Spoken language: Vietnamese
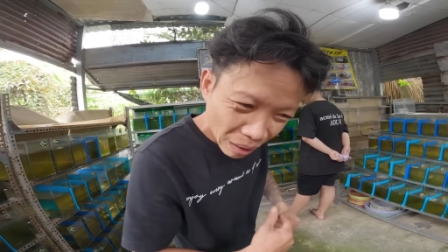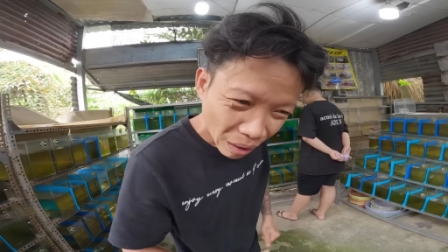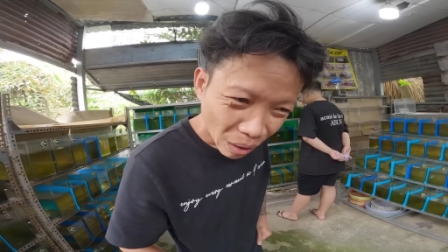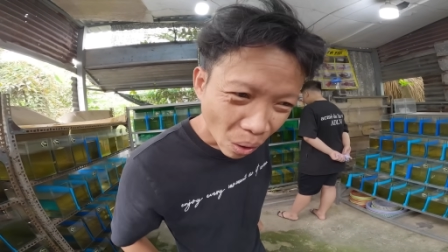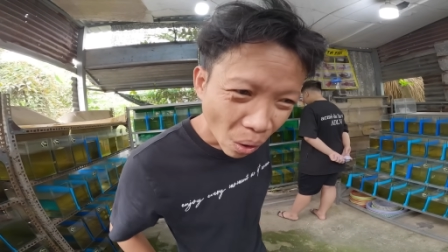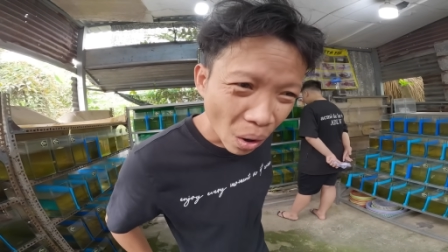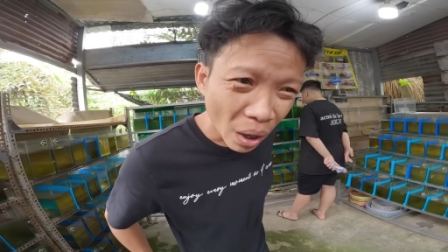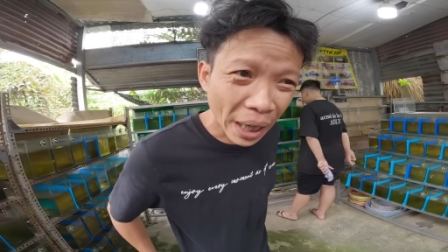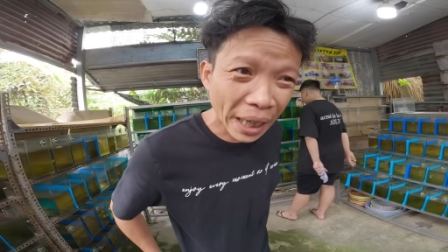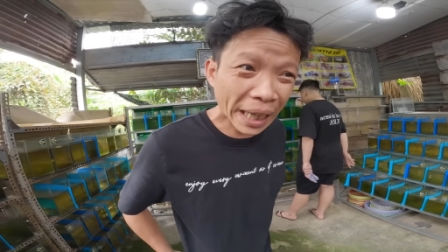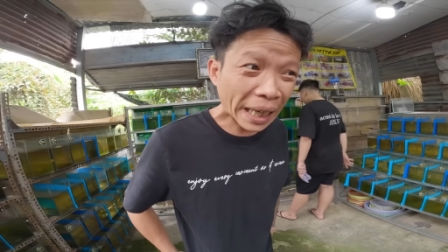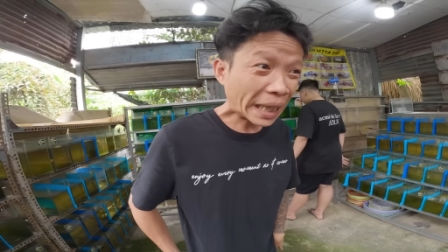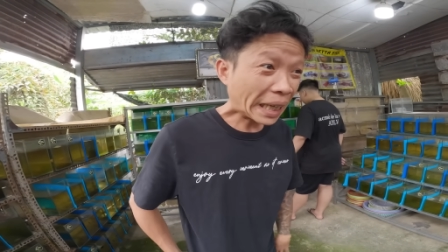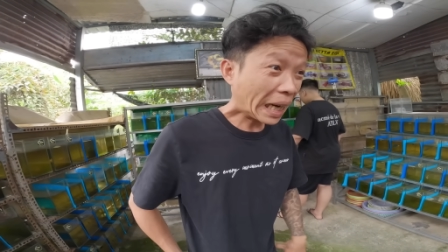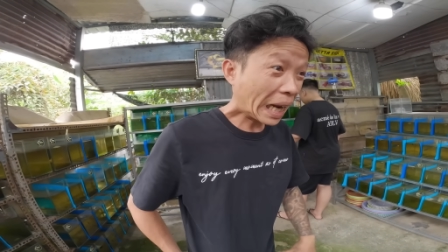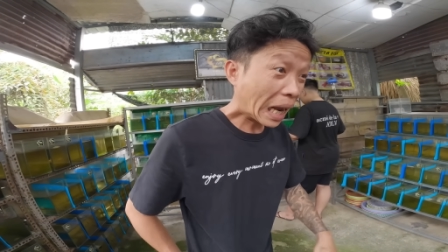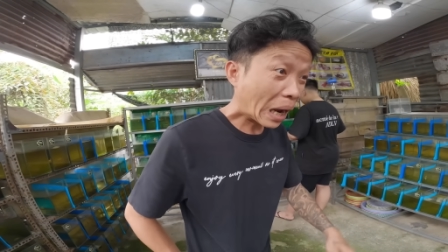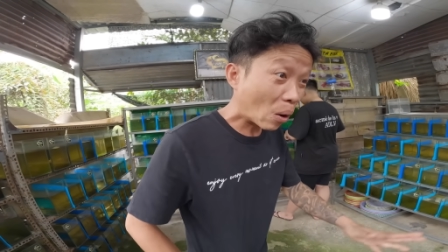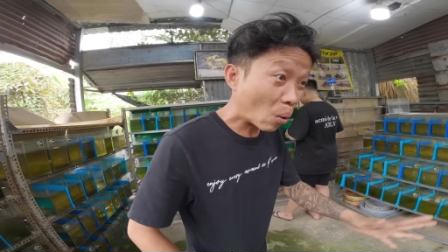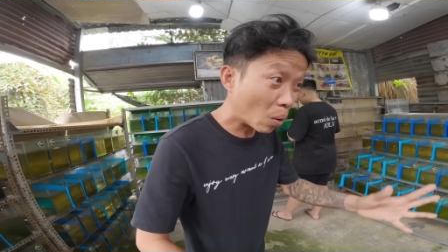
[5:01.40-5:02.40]
có cái cách
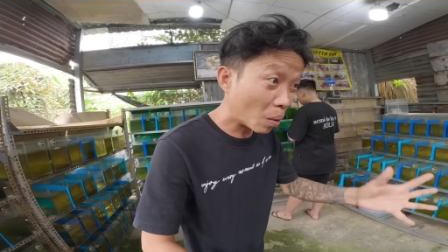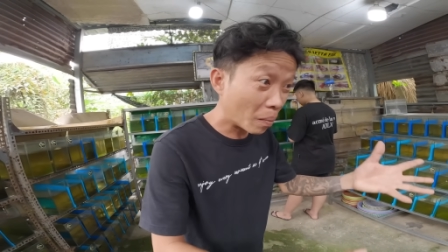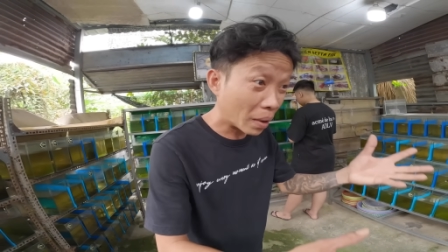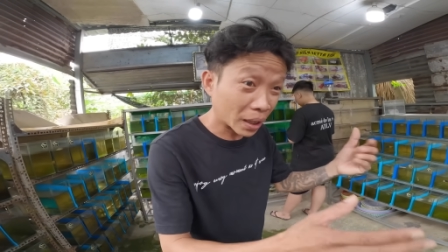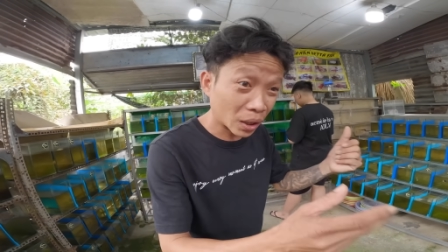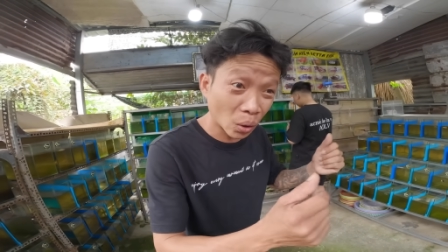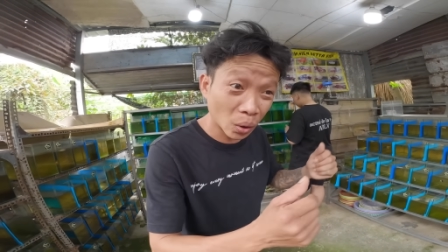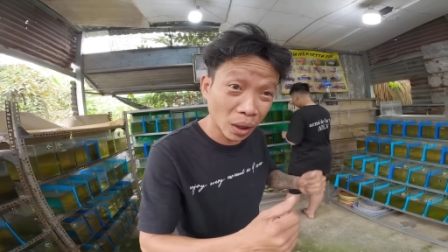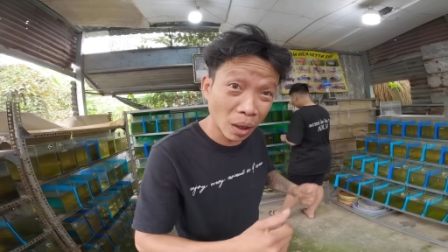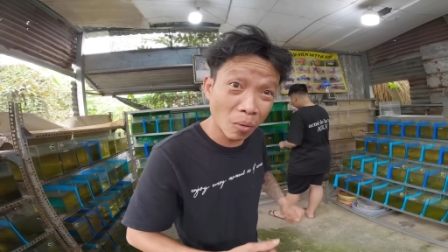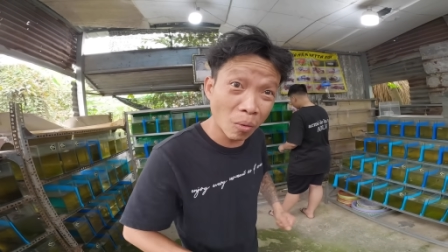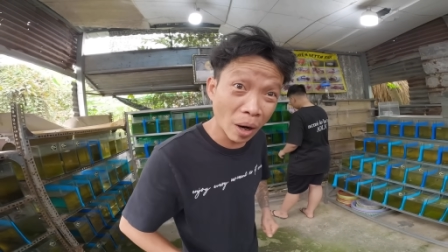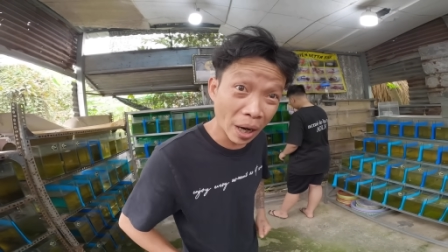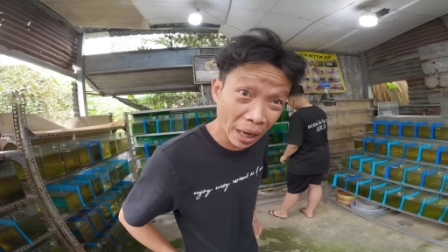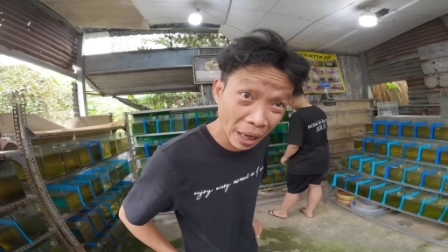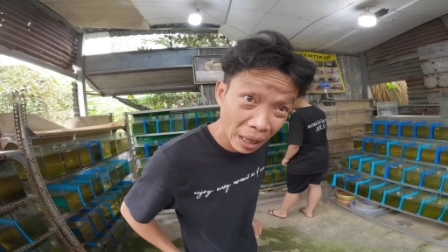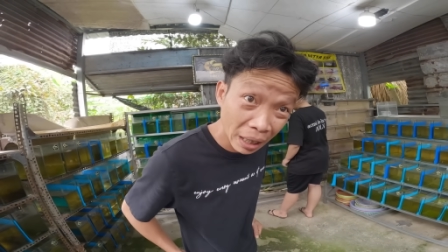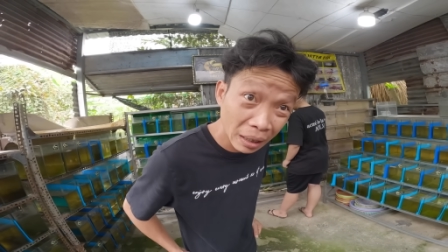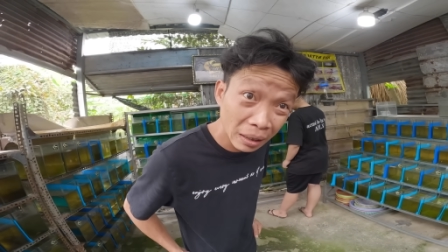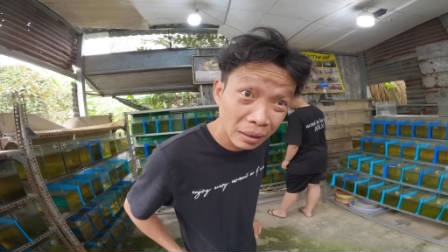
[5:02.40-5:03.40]
nào mà cho tao
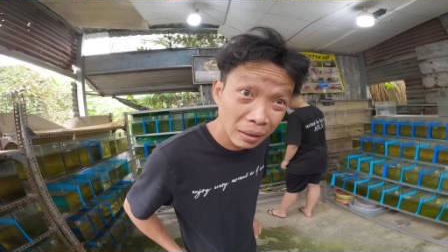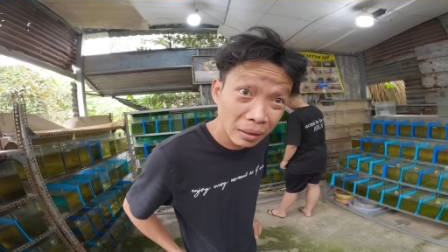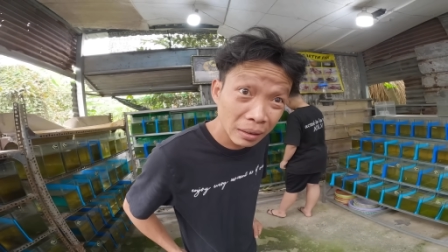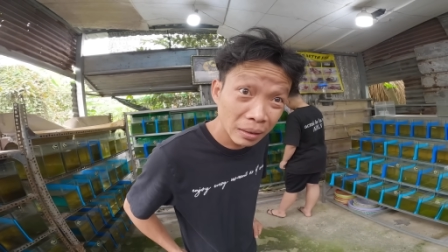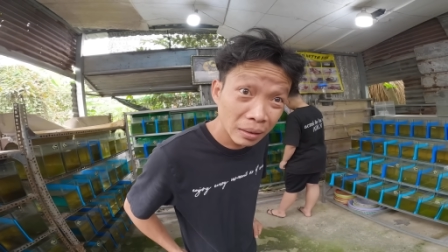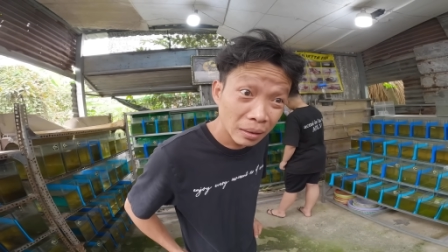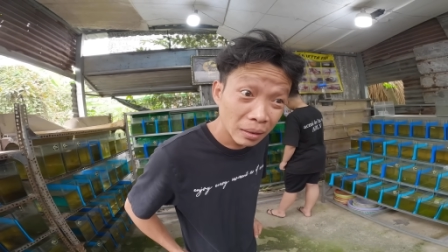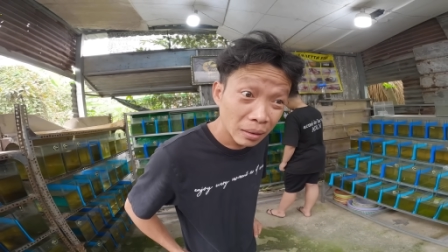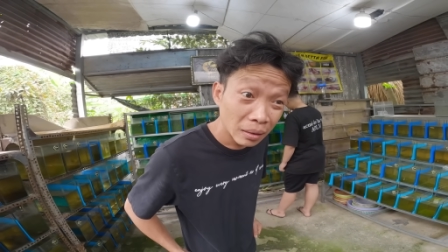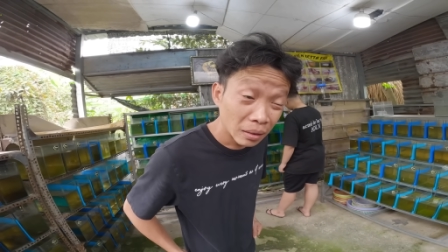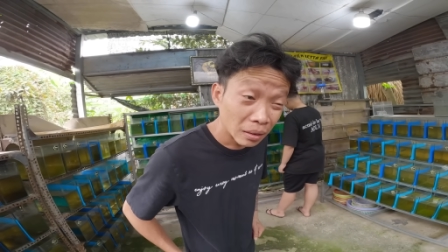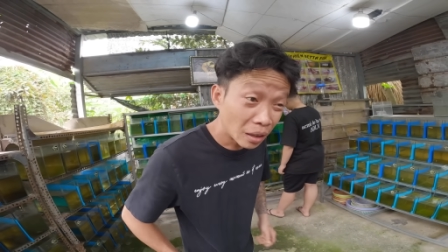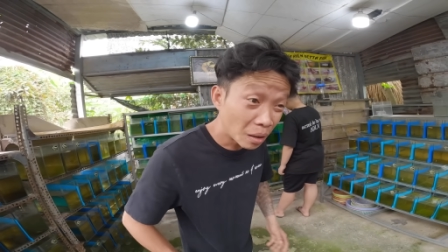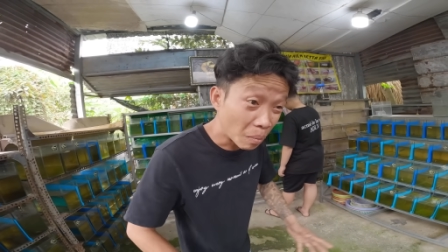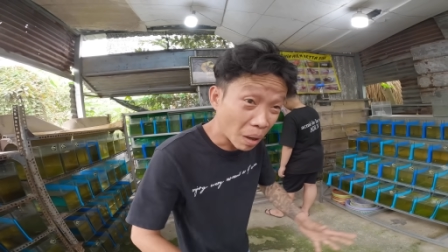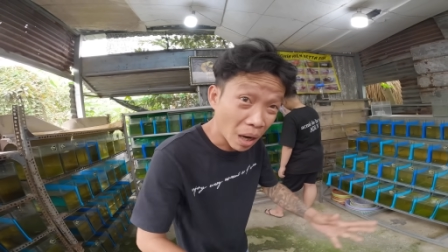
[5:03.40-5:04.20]
khỏe nhưng